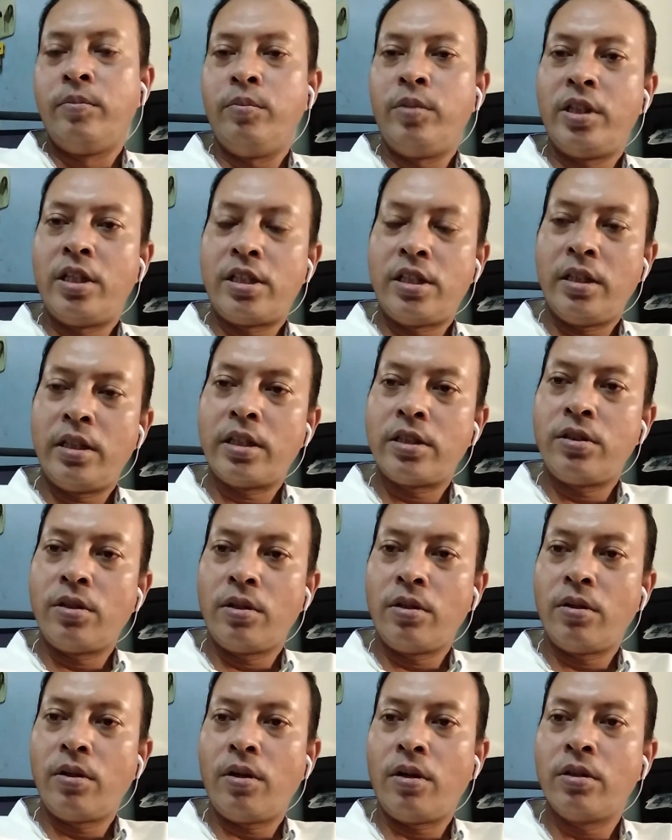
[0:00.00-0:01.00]
বিদেশিদের
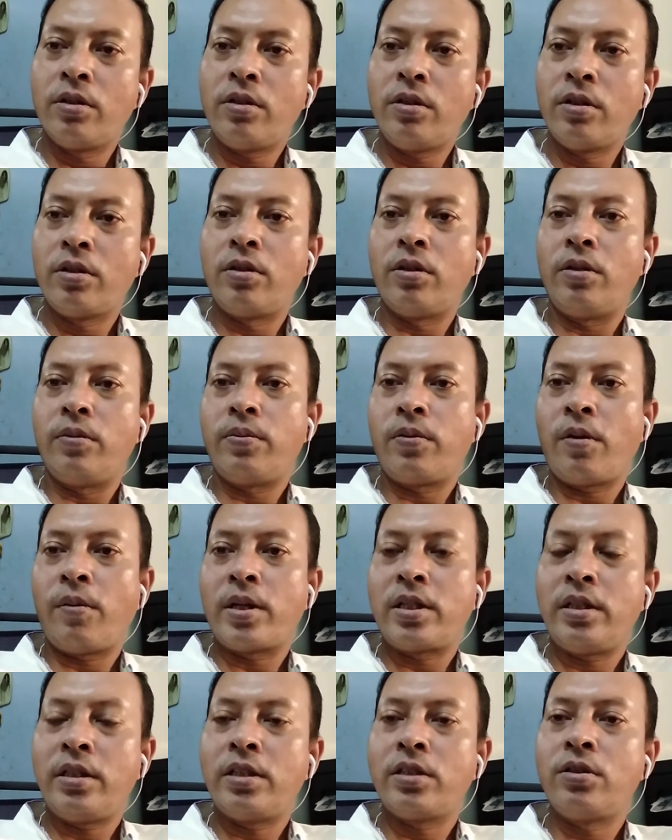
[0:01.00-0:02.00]
জন্য অন্তত
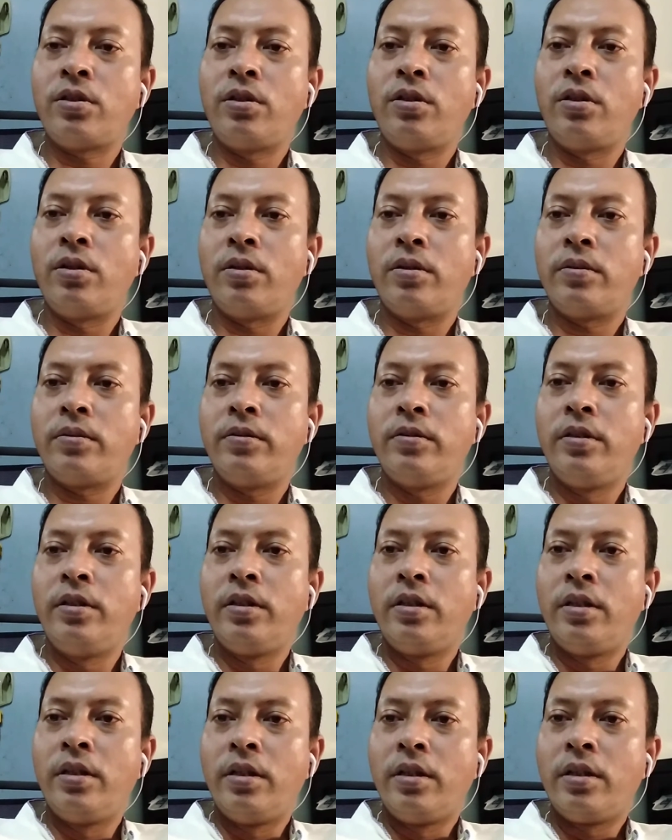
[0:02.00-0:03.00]
প্রবাসীদের জন্য
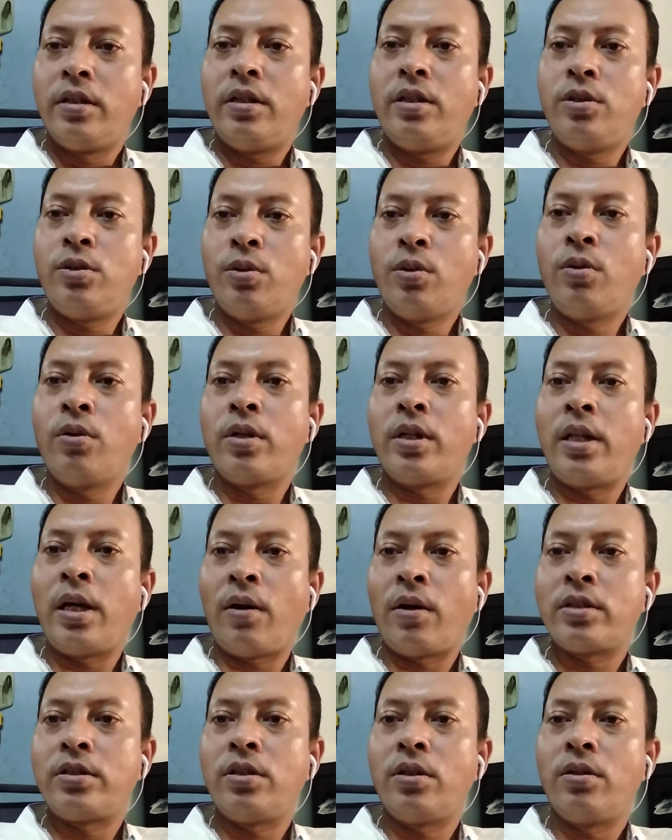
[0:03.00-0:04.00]
কিছু করে
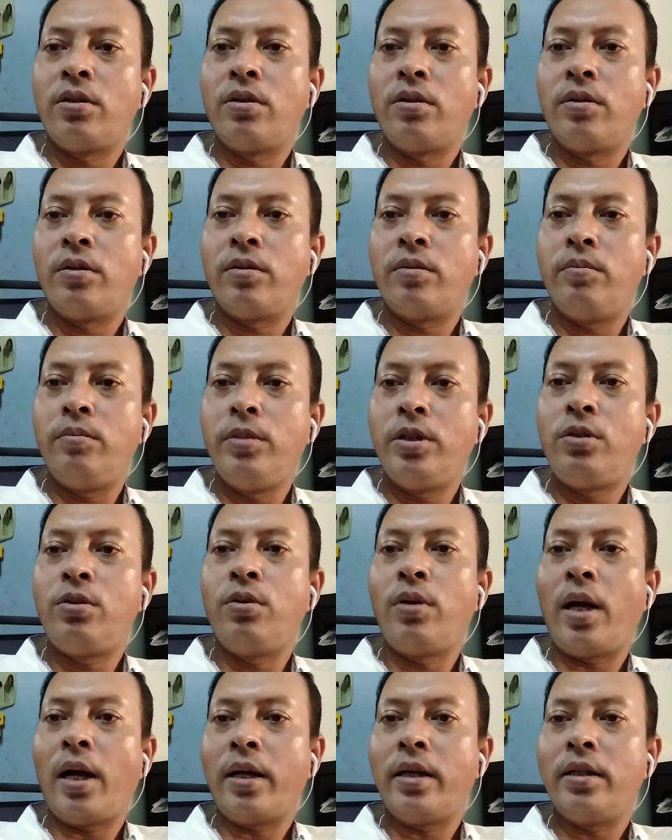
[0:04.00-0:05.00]
দেওয়ার জন্য
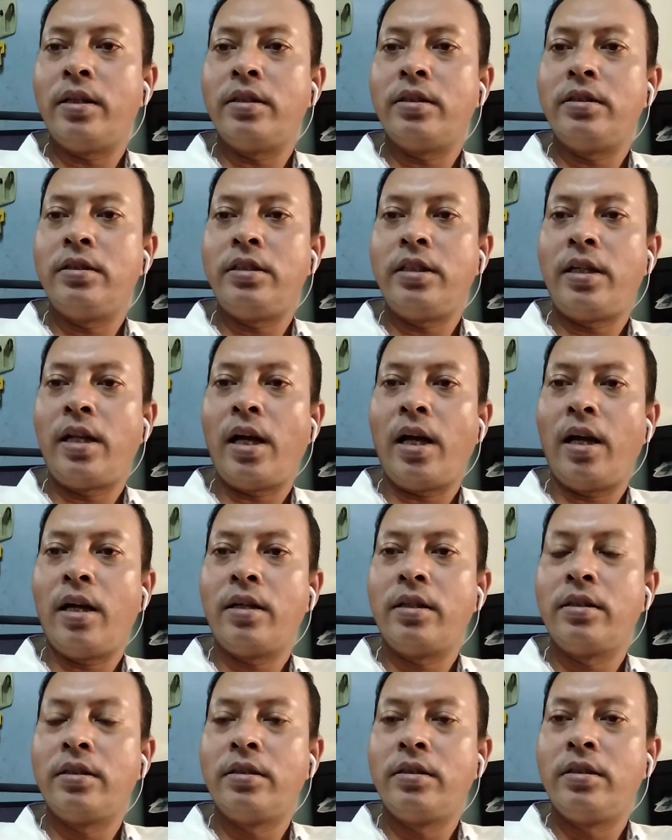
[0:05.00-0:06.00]
মৃত্যুর আগে যেটা
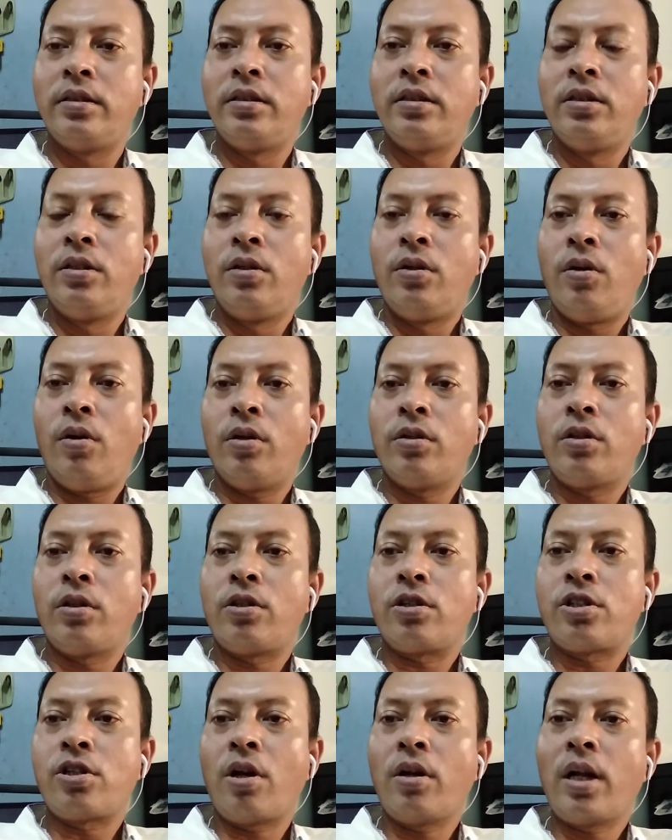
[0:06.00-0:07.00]
অন্তত
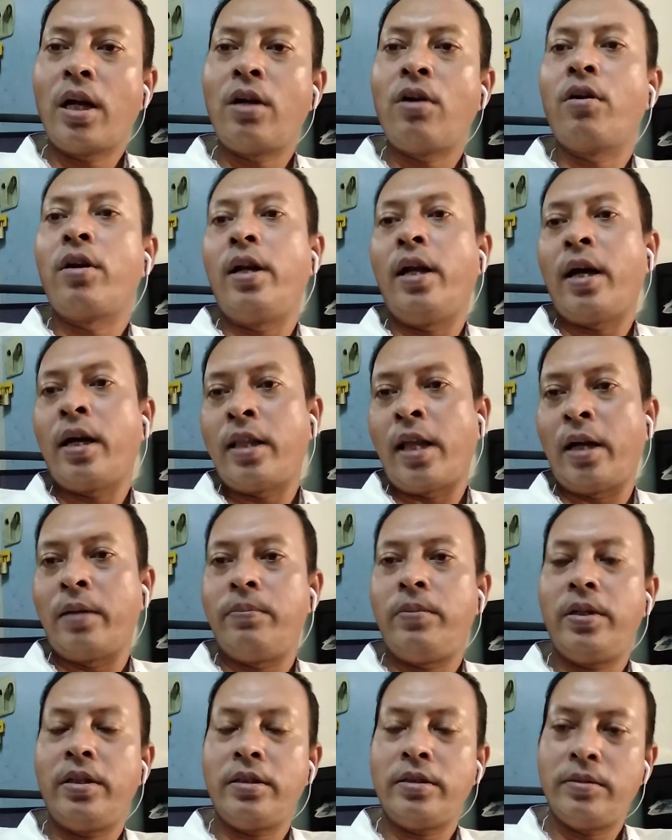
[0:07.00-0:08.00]
করে লেখা
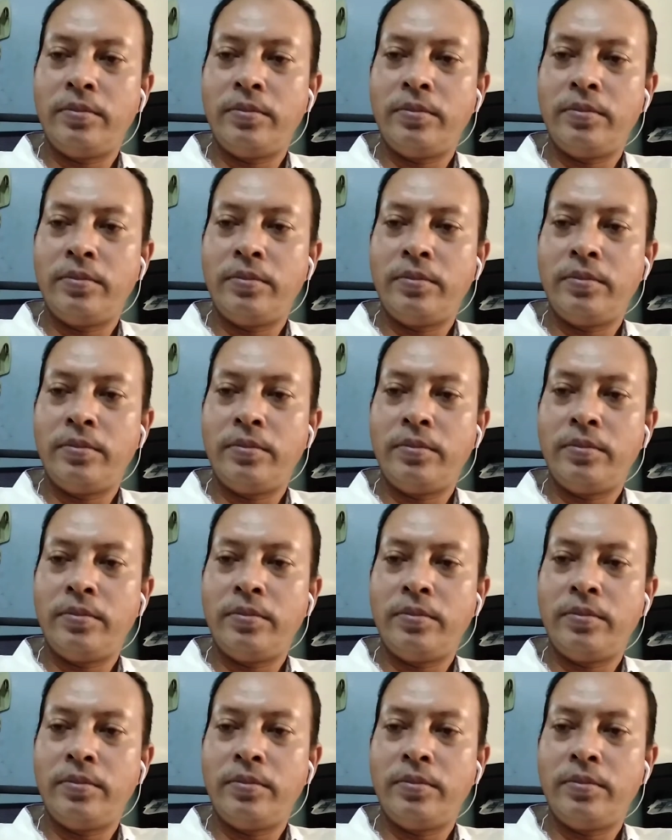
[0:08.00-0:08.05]
থাকবে